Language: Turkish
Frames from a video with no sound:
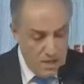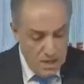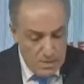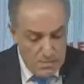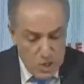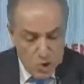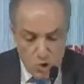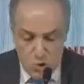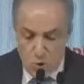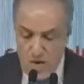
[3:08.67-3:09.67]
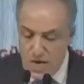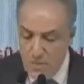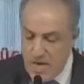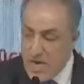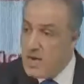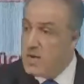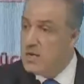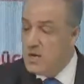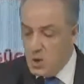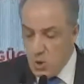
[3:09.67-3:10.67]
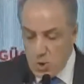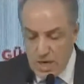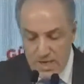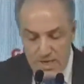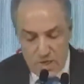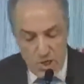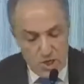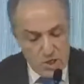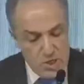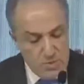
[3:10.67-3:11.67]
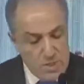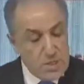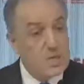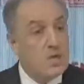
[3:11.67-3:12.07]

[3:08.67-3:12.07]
birçok düzenlemeyi üzerinde çalıştığımız